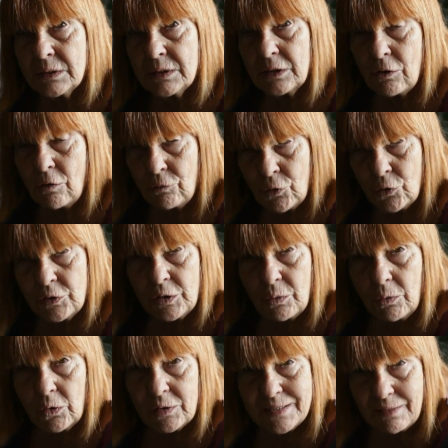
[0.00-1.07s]
nei confronti di
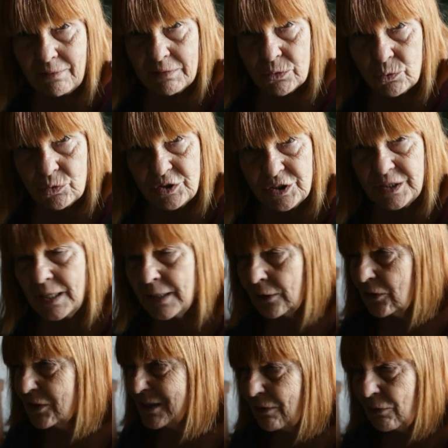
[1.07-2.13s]
quello che stava
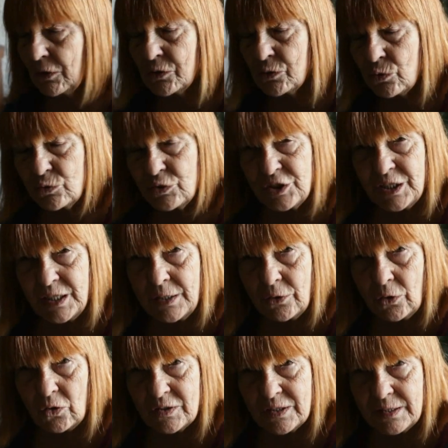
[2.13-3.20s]
succedendo, stavano
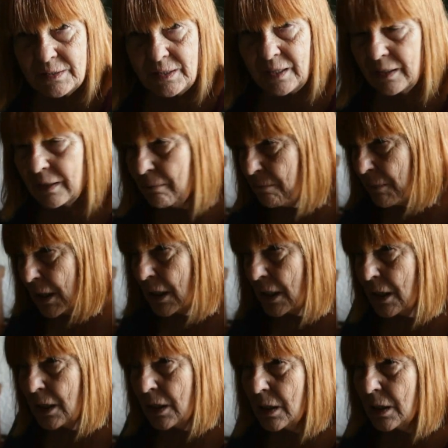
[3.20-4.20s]
succedendo cose terribili